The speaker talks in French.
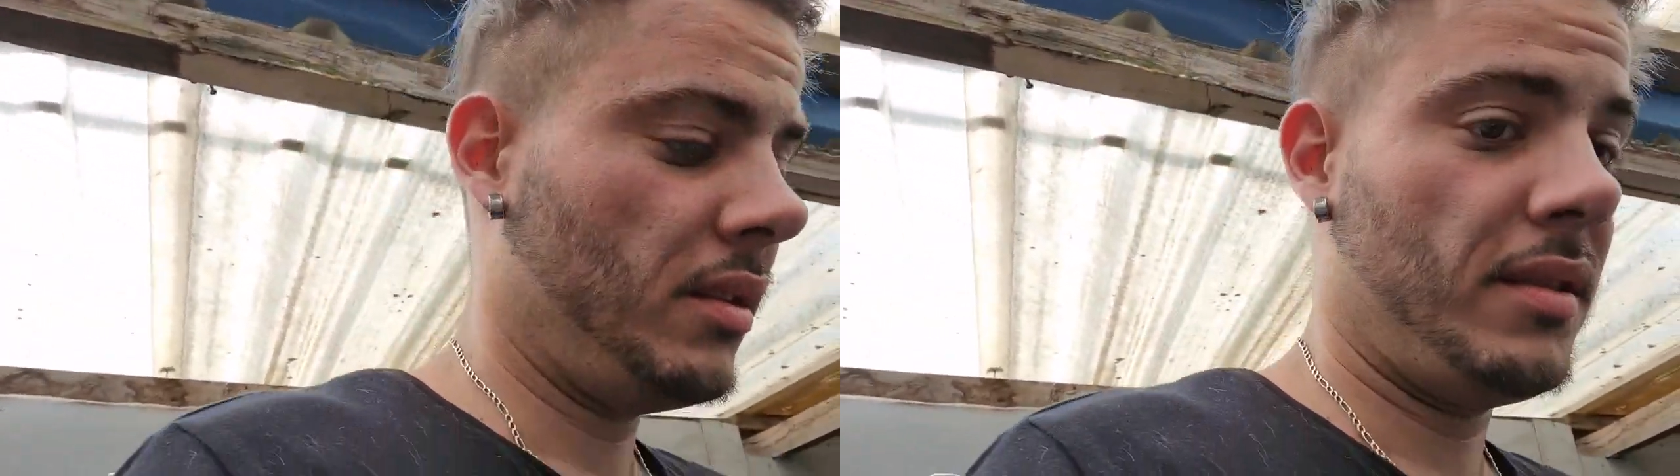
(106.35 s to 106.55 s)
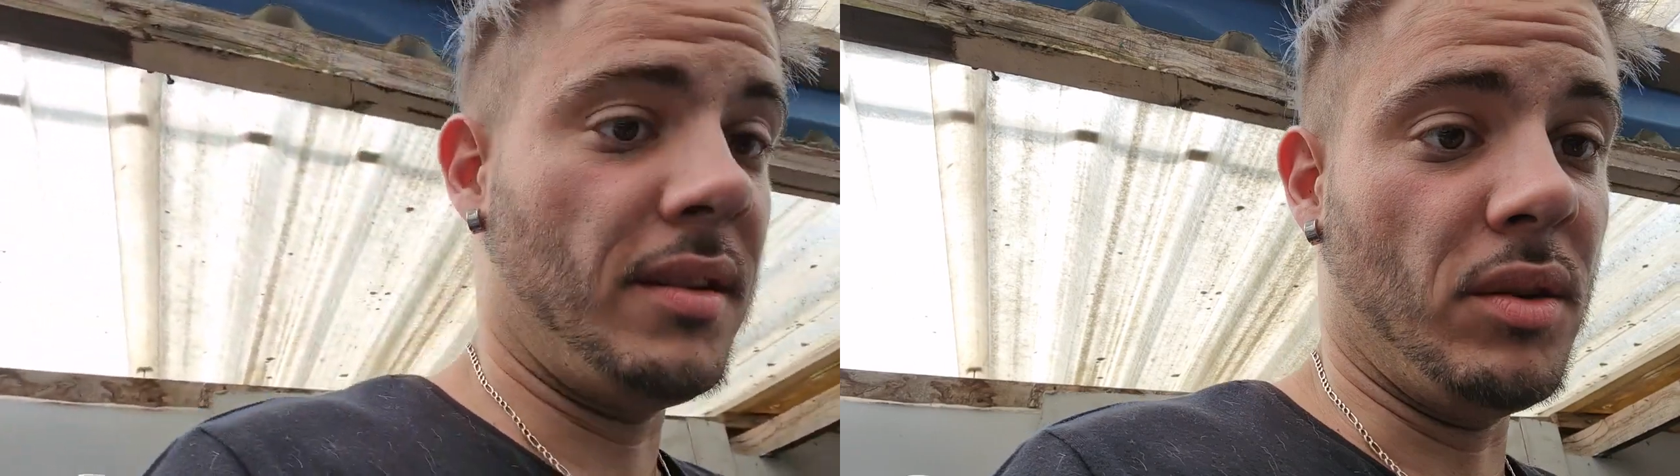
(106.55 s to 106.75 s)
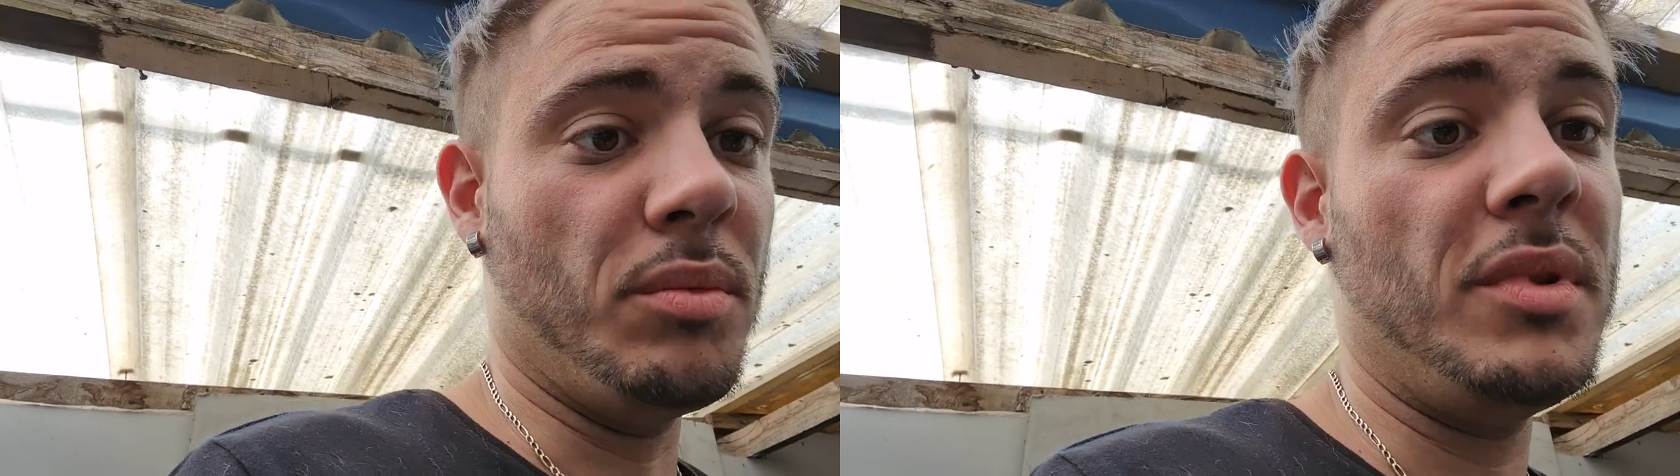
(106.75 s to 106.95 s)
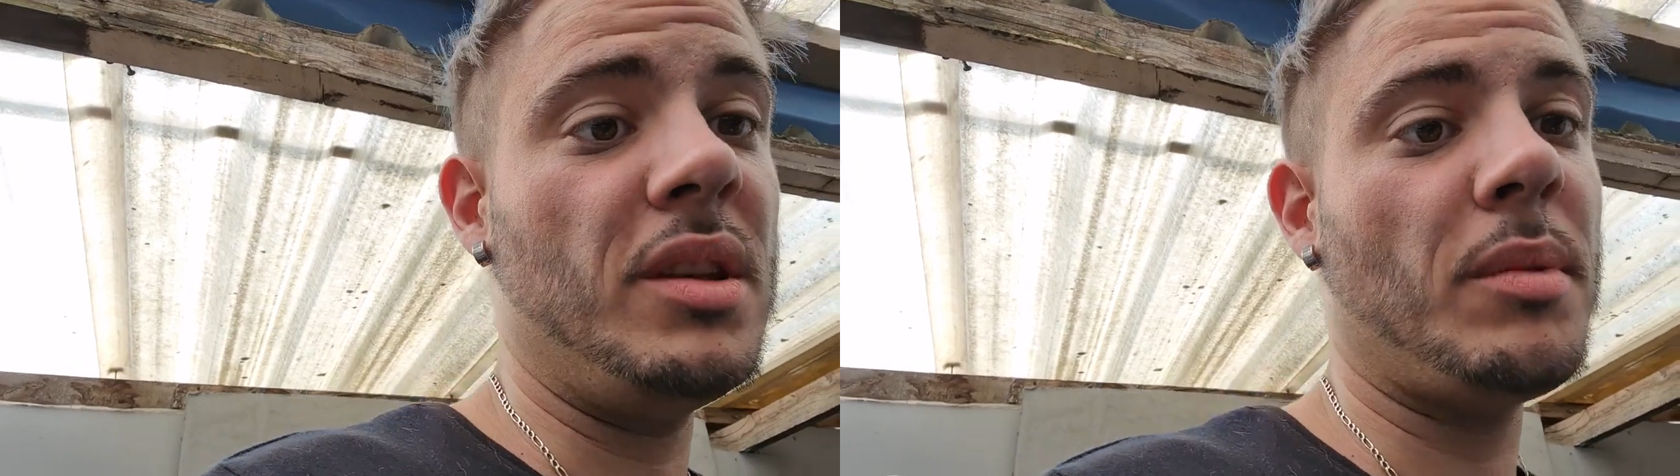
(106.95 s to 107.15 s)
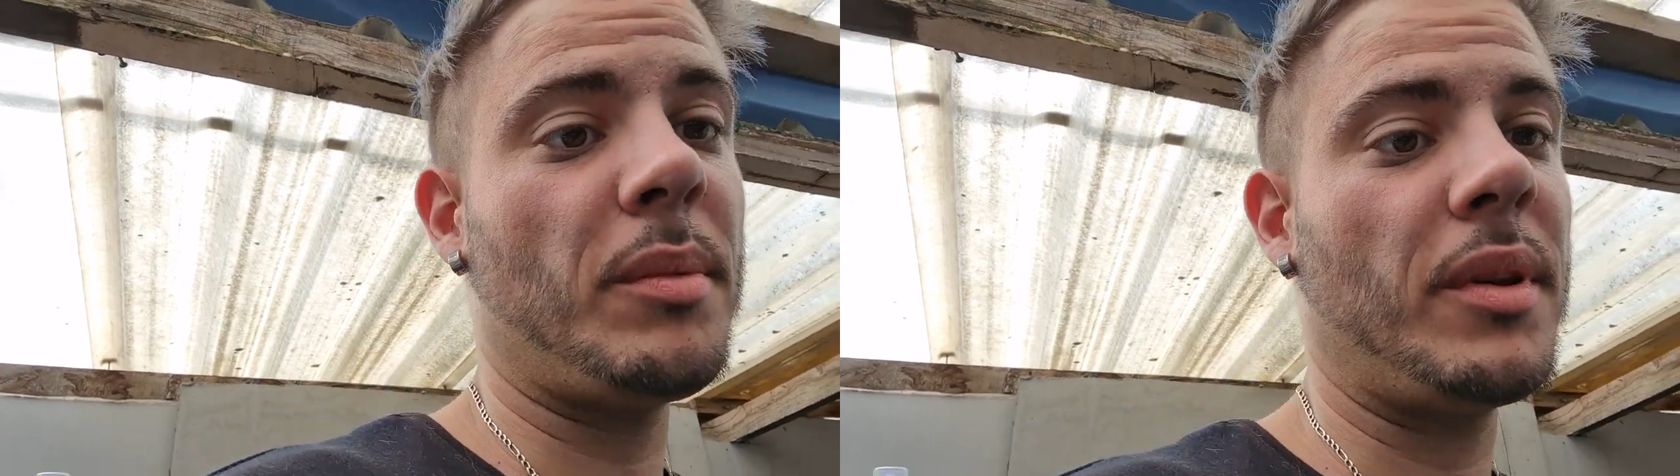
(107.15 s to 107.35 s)
C'est le
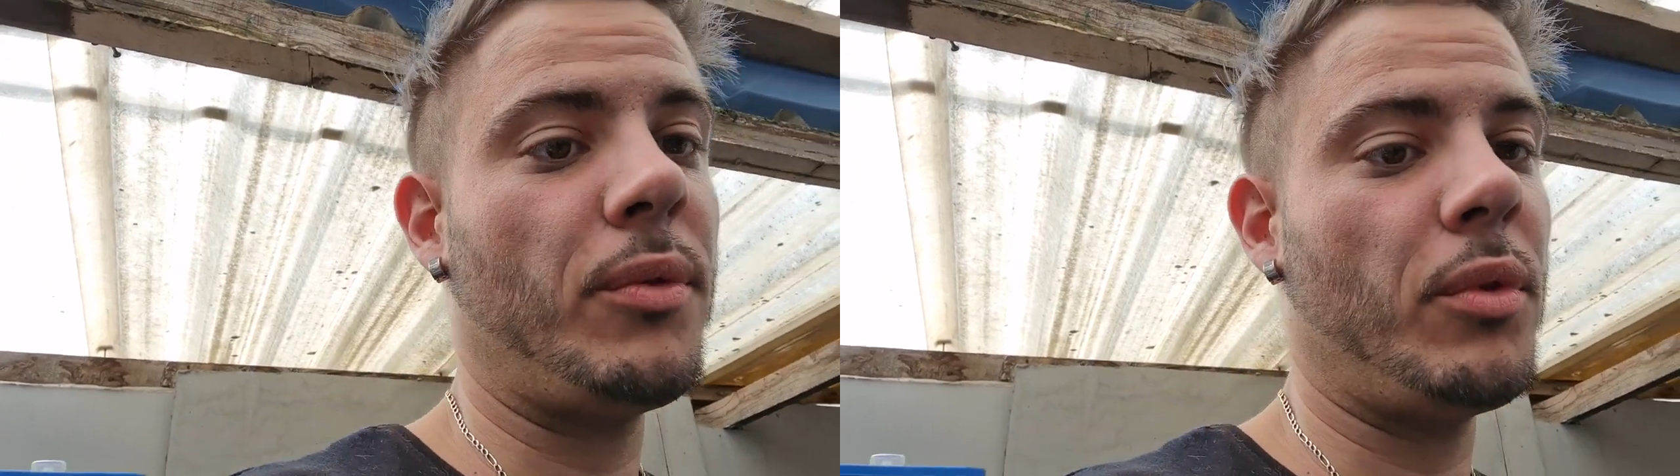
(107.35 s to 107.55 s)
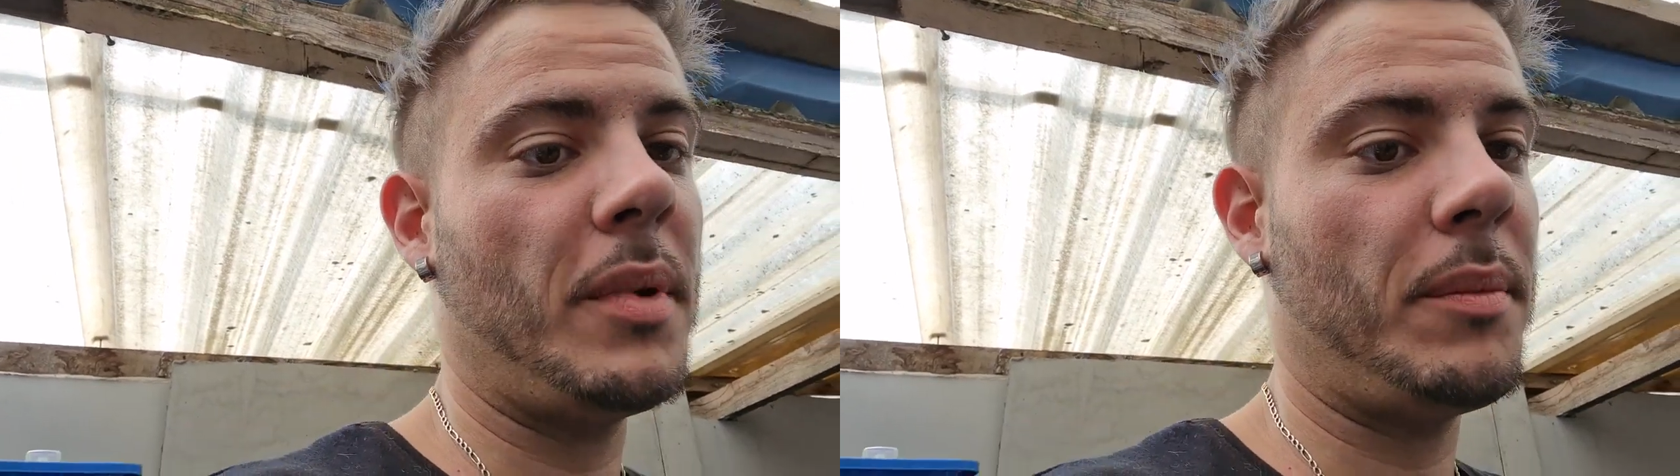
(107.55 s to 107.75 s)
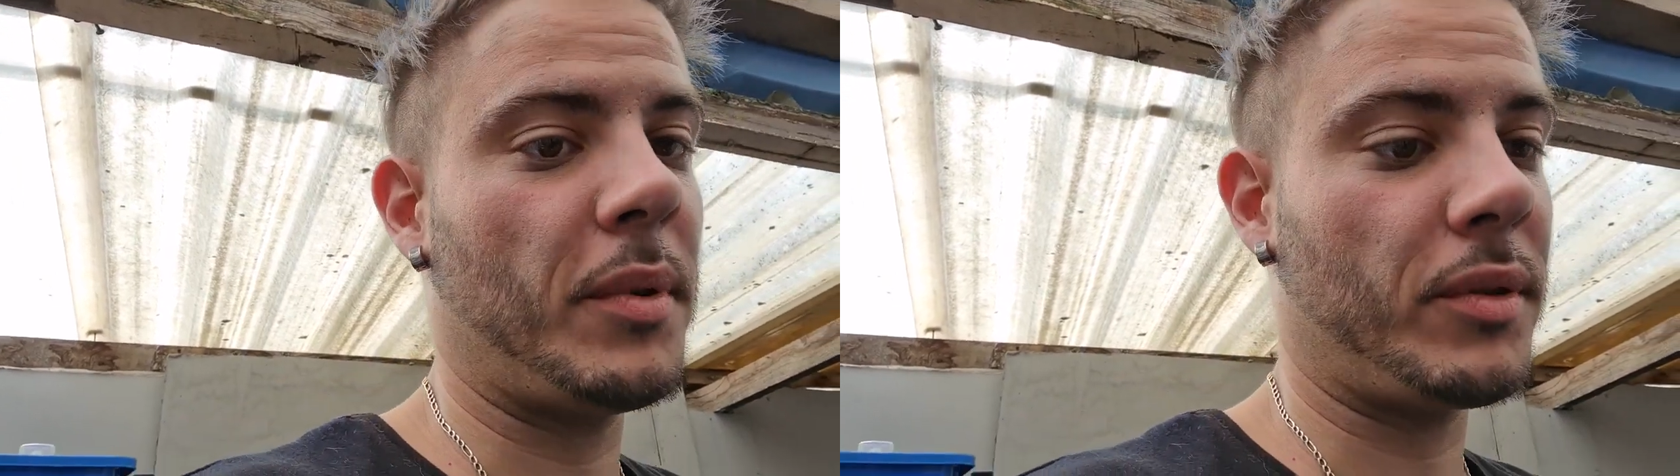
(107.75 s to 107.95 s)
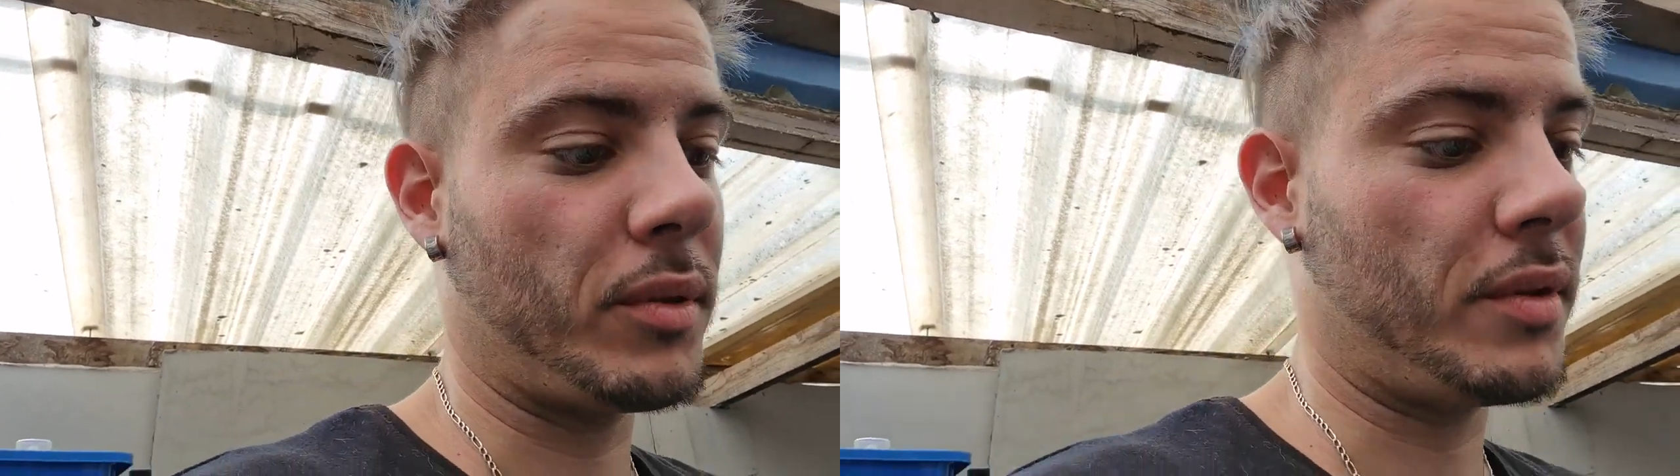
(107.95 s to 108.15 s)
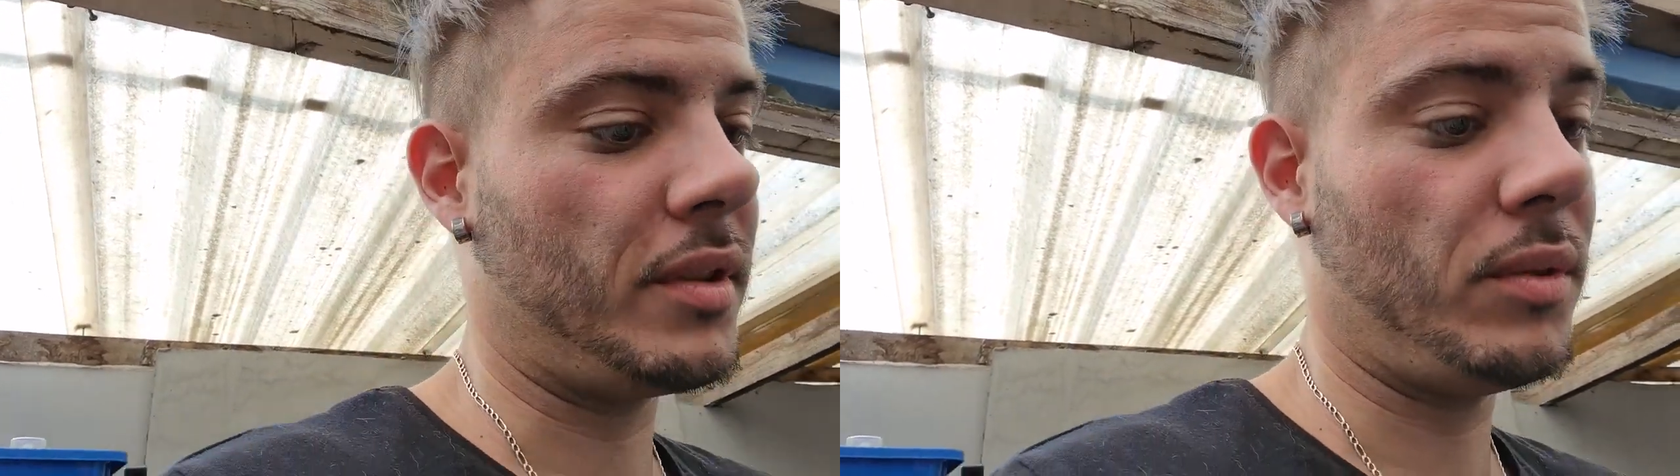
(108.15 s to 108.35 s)
minimum qu'il faut mettre parce
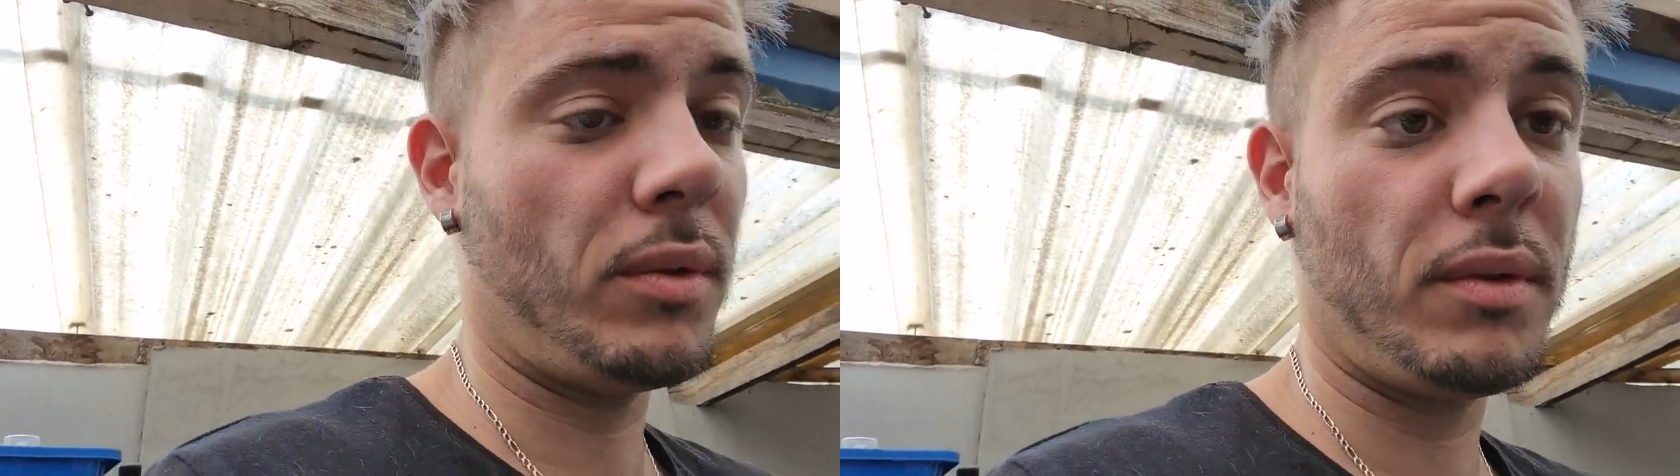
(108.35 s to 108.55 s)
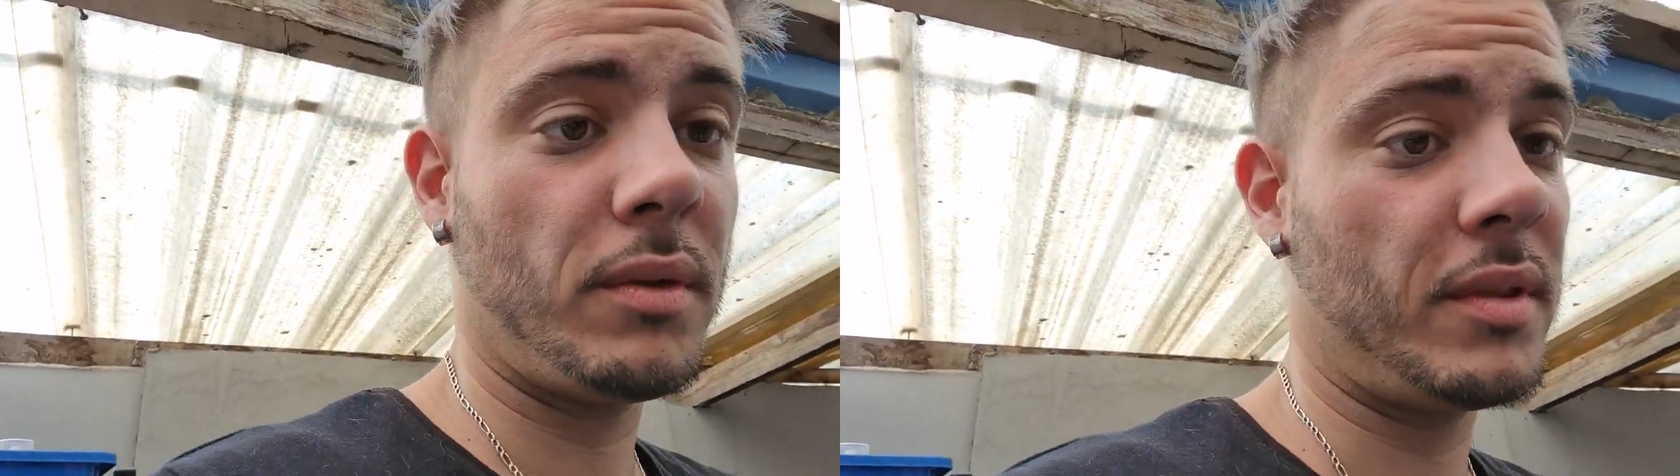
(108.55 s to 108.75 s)
que sinon,